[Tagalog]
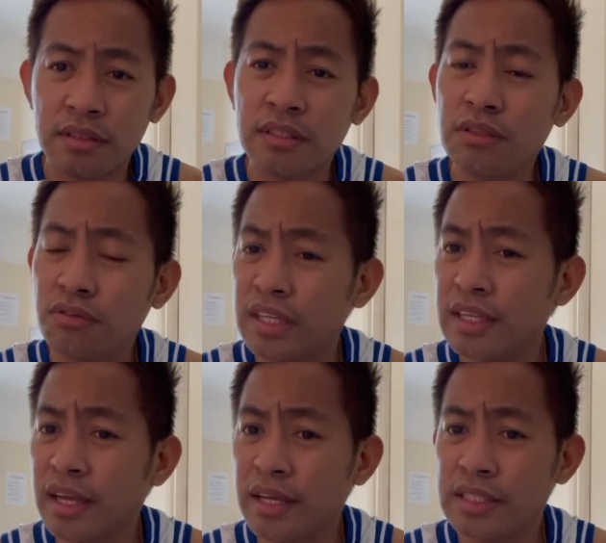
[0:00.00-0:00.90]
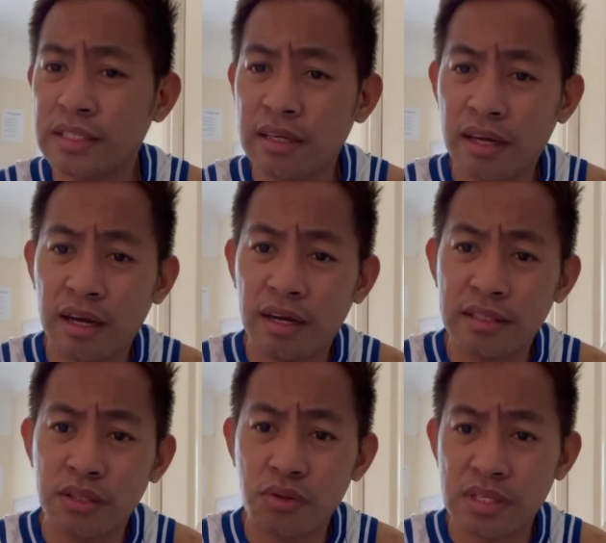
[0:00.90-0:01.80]
Dito din guys, uh,
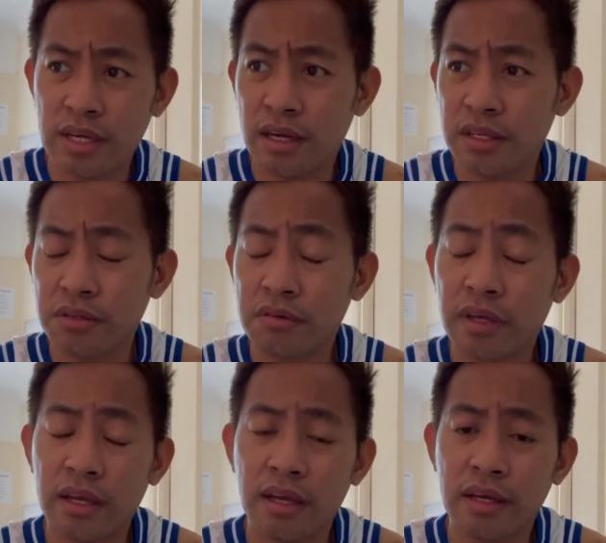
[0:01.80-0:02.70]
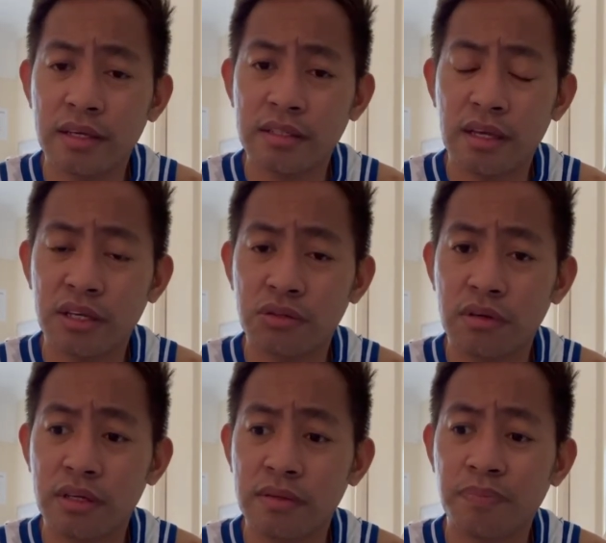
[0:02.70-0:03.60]
dito sa UK guys,
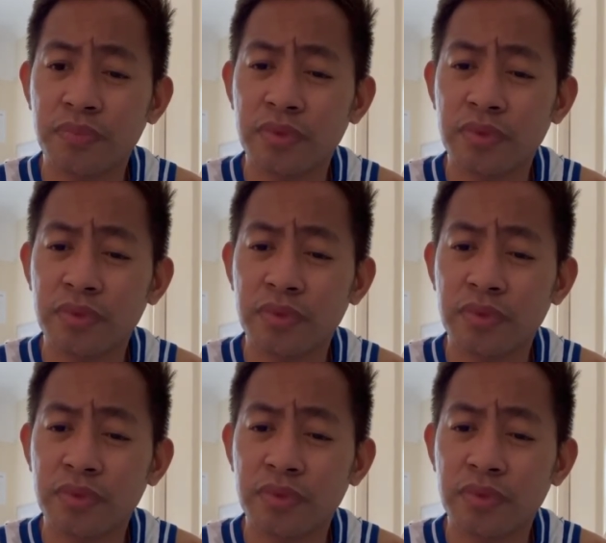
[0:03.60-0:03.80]
actually,